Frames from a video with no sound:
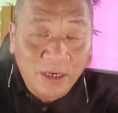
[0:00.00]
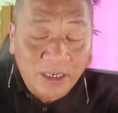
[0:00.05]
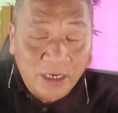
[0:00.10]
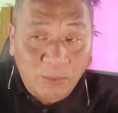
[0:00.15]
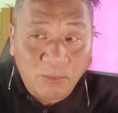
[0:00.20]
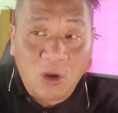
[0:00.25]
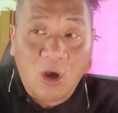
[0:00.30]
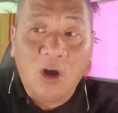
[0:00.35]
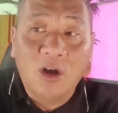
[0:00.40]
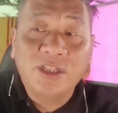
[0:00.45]

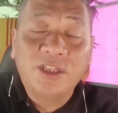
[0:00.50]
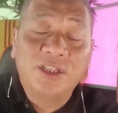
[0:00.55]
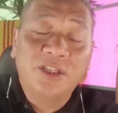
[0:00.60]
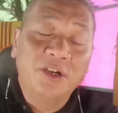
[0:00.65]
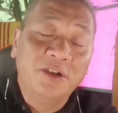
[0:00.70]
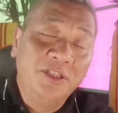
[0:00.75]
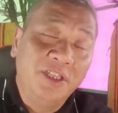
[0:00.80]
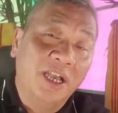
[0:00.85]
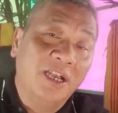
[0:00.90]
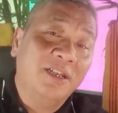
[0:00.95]
Trong đó,
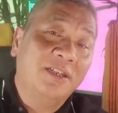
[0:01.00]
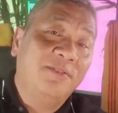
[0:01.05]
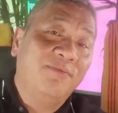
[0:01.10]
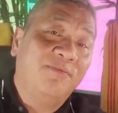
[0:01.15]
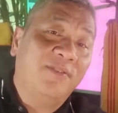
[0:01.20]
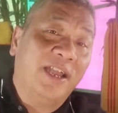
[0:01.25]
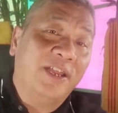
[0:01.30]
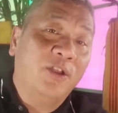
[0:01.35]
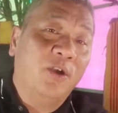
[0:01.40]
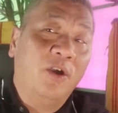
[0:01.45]
thứ nhất
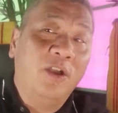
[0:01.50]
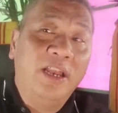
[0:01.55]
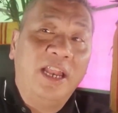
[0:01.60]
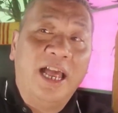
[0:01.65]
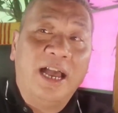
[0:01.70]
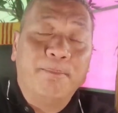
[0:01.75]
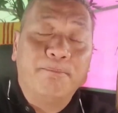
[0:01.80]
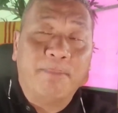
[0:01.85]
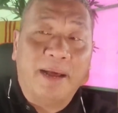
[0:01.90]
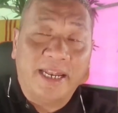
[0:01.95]
phải nói
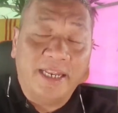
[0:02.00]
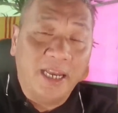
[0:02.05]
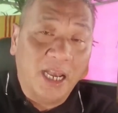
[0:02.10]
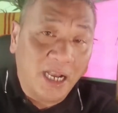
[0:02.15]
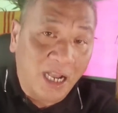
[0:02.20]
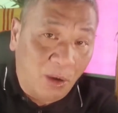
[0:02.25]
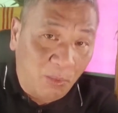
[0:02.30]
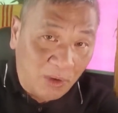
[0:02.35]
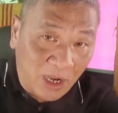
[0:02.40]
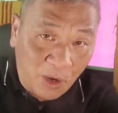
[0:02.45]
là mảnh
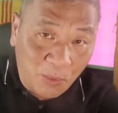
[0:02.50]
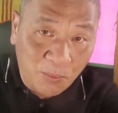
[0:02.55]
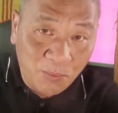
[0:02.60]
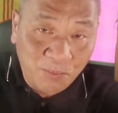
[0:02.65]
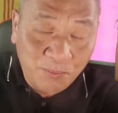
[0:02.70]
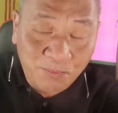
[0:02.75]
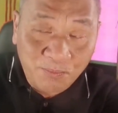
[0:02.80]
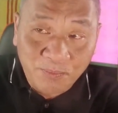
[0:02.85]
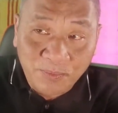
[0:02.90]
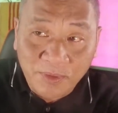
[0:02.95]
đất Hồng Kông.
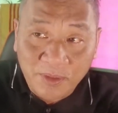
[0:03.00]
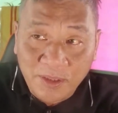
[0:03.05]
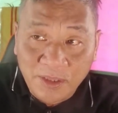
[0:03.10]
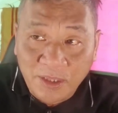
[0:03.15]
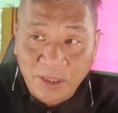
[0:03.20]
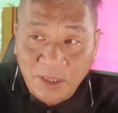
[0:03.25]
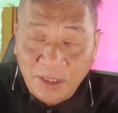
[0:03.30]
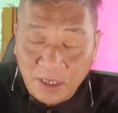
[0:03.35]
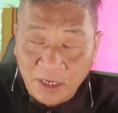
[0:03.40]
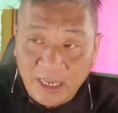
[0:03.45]

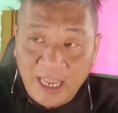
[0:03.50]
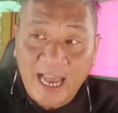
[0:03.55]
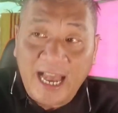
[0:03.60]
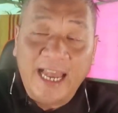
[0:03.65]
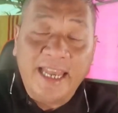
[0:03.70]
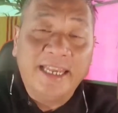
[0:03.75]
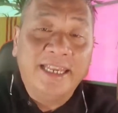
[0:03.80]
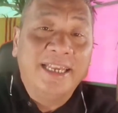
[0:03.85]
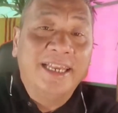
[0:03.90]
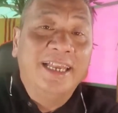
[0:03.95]
Thứ
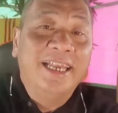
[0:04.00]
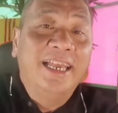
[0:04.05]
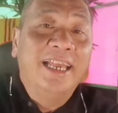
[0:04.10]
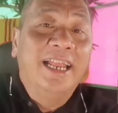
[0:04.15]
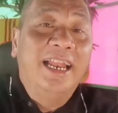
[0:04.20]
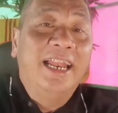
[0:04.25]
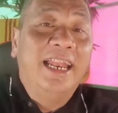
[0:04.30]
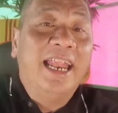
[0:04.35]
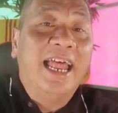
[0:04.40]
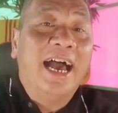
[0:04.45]
hai
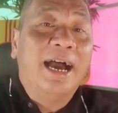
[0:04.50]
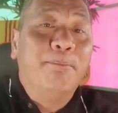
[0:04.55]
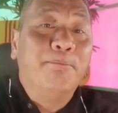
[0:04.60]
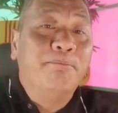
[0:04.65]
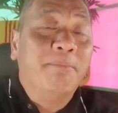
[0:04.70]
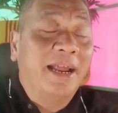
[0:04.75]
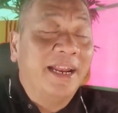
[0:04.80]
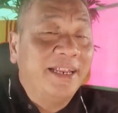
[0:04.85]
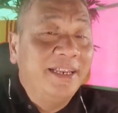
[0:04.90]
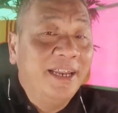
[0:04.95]
là
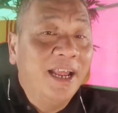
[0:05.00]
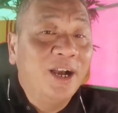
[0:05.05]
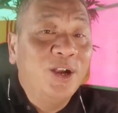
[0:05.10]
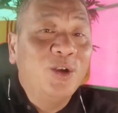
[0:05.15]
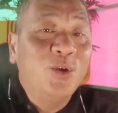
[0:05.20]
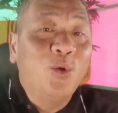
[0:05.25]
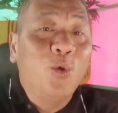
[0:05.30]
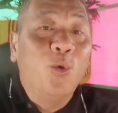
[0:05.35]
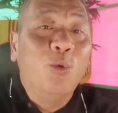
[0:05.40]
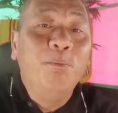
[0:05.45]
mảnh
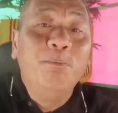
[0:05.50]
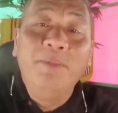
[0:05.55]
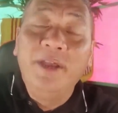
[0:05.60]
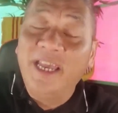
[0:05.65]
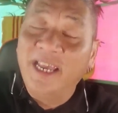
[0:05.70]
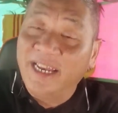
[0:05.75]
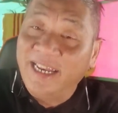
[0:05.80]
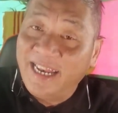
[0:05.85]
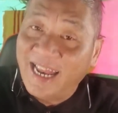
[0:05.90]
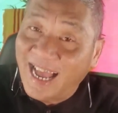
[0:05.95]
đất của
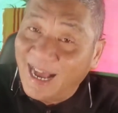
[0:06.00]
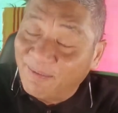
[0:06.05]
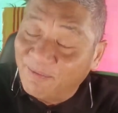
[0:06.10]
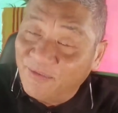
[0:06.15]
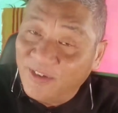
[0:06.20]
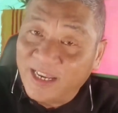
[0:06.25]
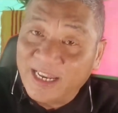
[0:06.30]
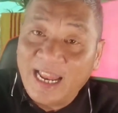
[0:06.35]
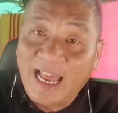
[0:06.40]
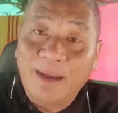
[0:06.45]
miền Nam
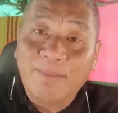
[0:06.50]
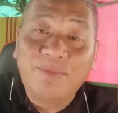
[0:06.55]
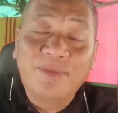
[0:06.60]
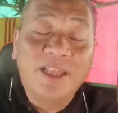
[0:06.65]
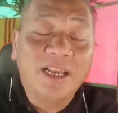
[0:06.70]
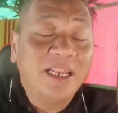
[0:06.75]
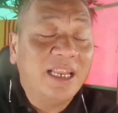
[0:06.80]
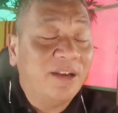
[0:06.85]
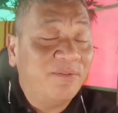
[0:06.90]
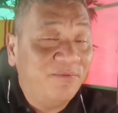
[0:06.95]
Việt Nam,
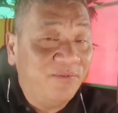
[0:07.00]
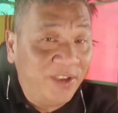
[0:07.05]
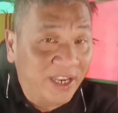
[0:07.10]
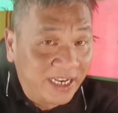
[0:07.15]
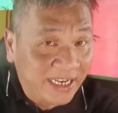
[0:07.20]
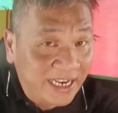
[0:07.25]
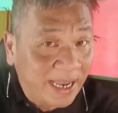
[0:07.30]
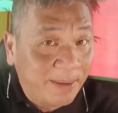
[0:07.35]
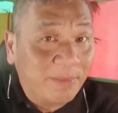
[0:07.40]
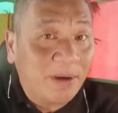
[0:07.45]
tức là
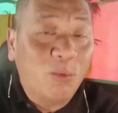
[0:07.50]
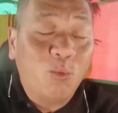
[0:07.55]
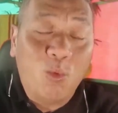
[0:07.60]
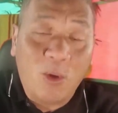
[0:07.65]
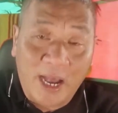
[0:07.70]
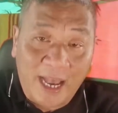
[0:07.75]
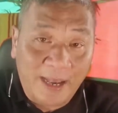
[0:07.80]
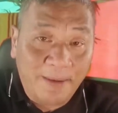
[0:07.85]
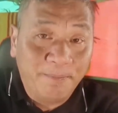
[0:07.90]
Việt Nam Cộng Hòa.